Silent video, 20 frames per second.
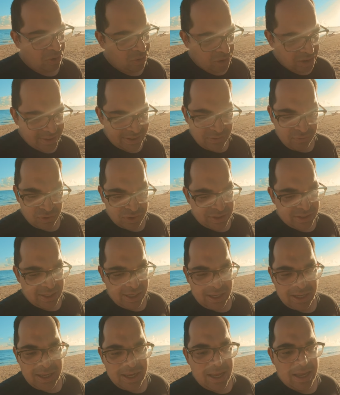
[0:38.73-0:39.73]
Agora, se
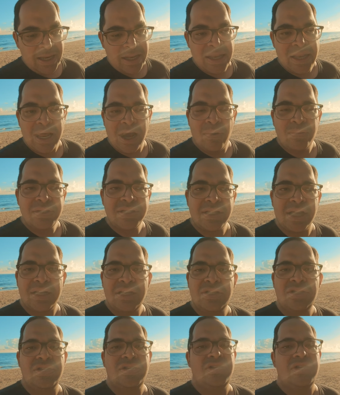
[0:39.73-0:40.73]
você não está
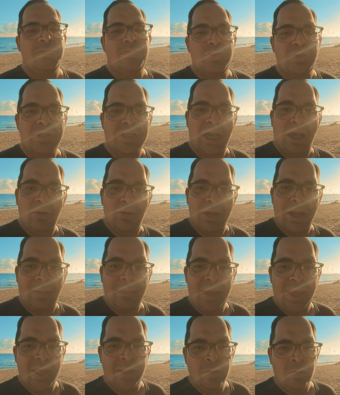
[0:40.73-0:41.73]
nesse tipo de
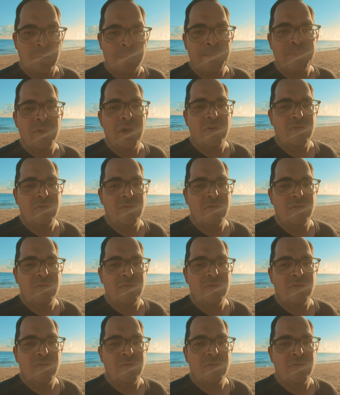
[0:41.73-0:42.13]
escalonamento,